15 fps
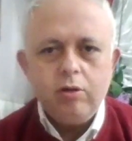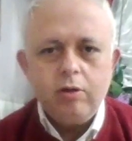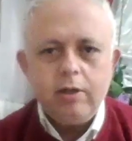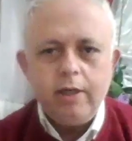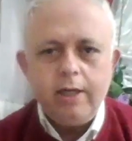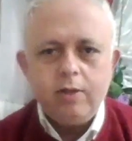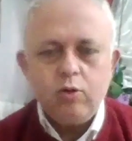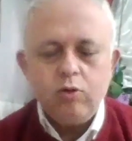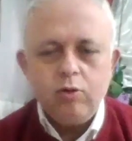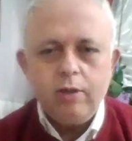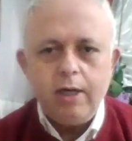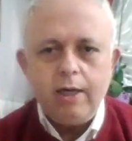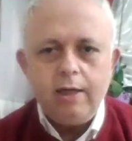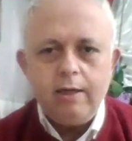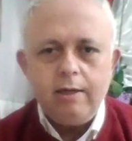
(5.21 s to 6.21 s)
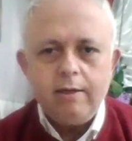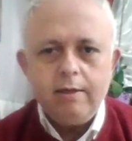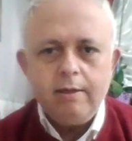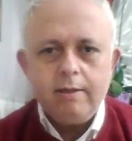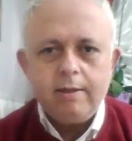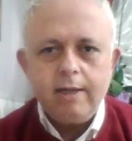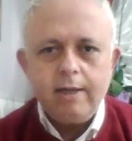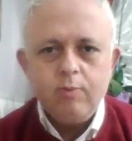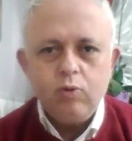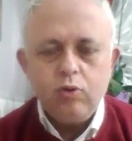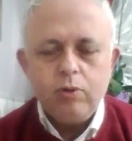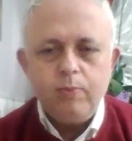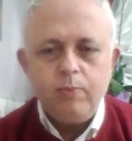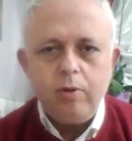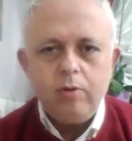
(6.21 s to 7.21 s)
E, Giresun'da e, Samsun
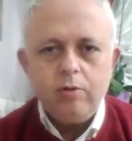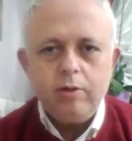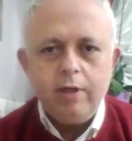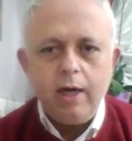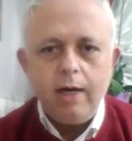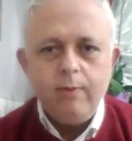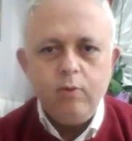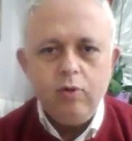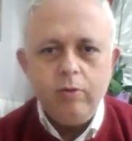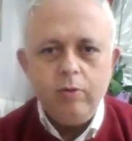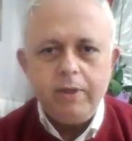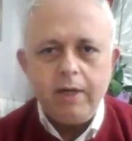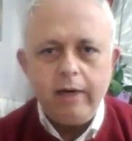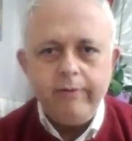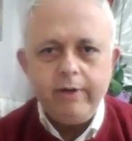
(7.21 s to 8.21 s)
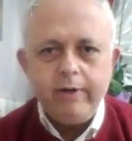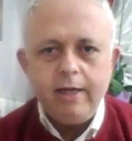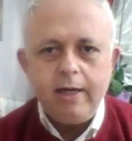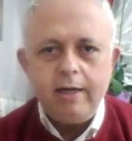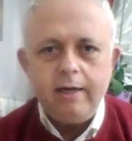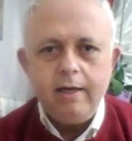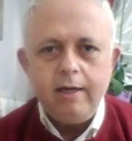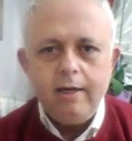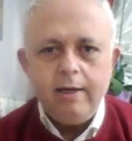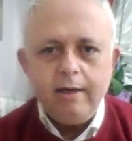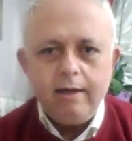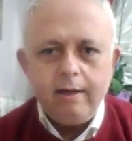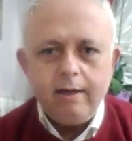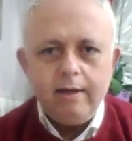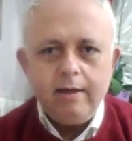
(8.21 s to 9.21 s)
Spor yağmurlu bir havada
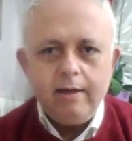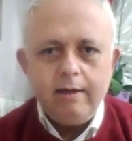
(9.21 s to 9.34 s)
e,